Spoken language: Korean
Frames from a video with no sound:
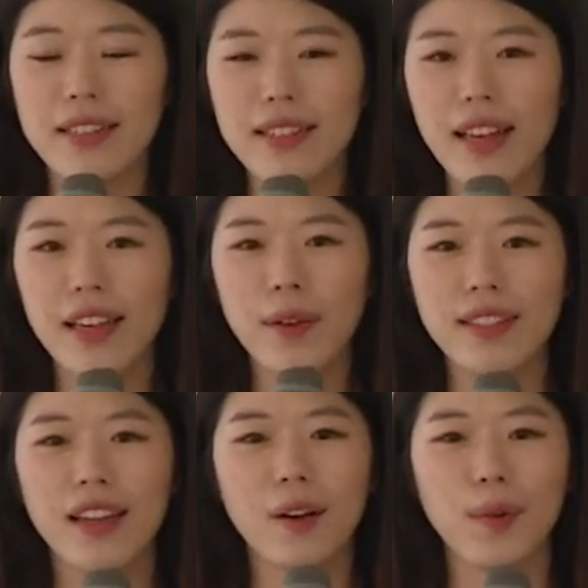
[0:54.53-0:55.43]
SI
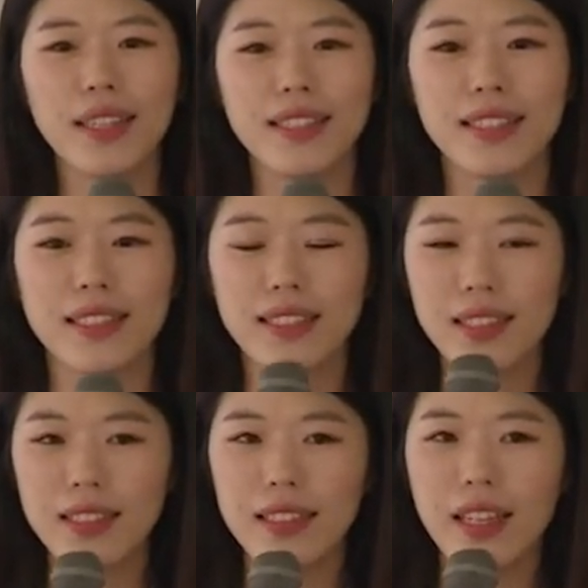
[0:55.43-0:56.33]
회사라고 하는 그
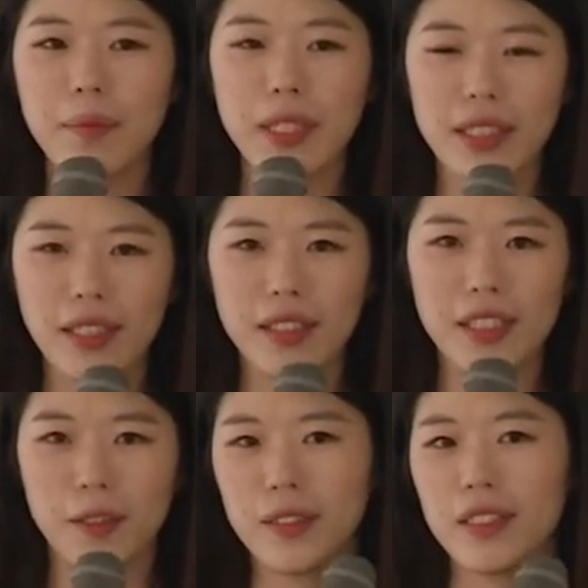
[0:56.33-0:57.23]
시스템
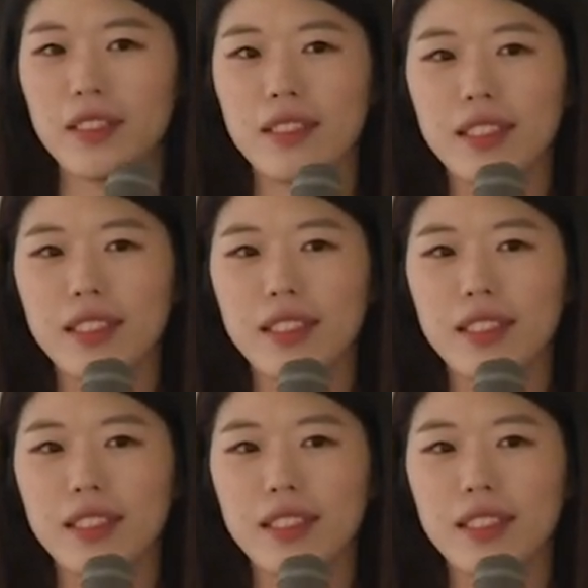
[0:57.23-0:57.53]
인테그레이션, 즉,